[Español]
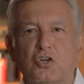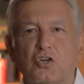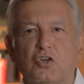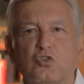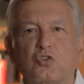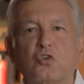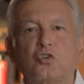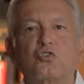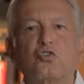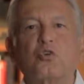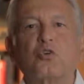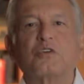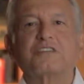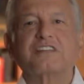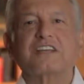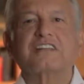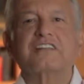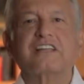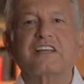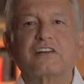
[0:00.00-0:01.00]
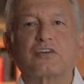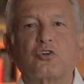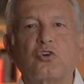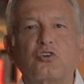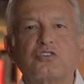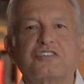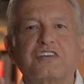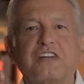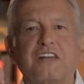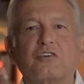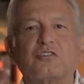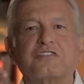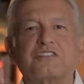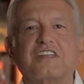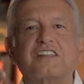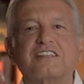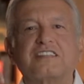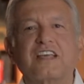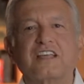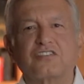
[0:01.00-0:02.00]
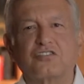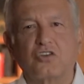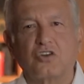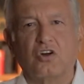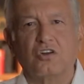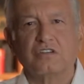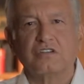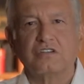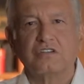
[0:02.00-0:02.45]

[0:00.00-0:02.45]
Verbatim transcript: No solo es el derroche, la ostentación,